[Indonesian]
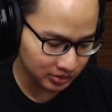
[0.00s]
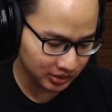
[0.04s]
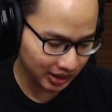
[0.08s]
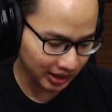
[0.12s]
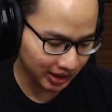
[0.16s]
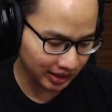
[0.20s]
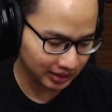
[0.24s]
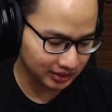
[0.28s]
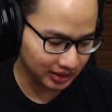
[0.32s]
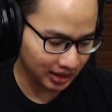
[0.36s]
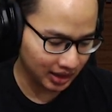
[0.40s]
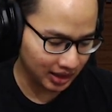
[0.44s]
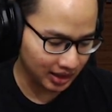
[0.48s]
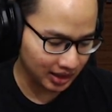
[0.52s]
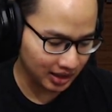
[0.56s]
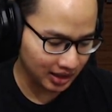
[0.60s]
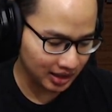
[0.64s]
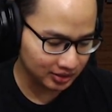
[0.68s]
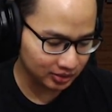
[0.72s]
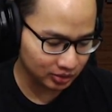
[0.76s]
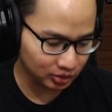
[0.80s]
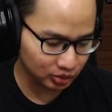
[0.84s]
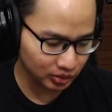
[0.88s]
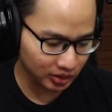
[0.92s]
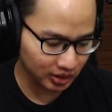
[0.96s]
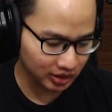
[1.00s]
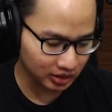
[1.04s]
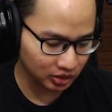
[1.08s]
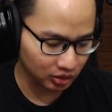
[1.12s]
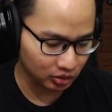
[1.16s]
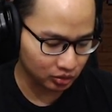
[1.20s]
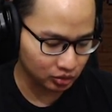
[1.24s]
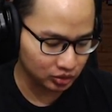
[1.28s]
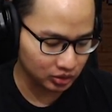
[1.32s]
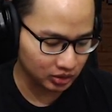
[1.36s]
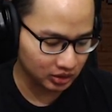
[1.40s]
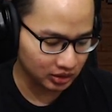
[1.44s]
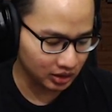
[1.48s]
TXAA, terus juga ada
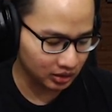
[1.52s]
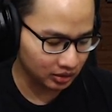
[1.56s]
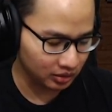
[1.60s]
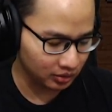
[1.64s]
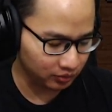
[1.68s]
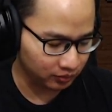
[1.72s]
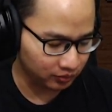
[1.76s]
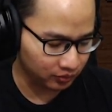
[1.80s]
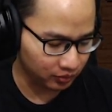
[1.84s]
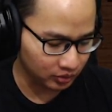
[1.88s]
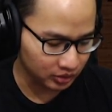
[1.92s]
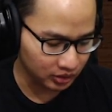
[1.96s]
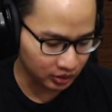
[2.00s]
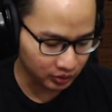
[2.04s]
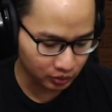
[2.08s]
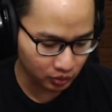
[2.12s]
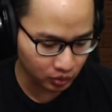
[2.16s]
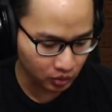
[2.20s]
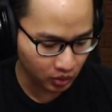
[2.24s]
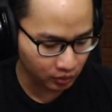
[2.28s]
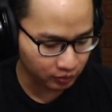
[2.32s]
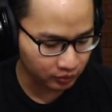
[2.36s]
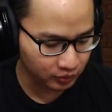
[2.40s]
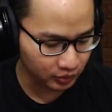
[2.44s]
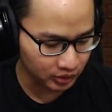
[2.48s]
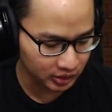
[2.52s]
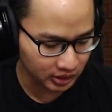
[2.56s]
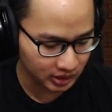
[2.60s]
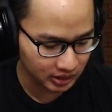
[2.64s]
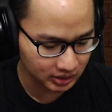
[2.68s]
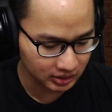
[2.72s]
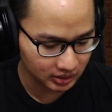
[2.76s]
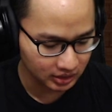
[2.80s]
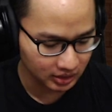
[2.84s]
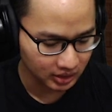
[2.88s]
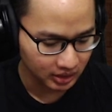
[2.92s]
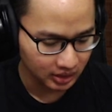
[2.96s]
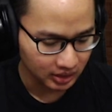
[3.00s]
solusinya ini full, di, gua
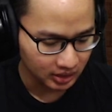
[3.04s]
fullin.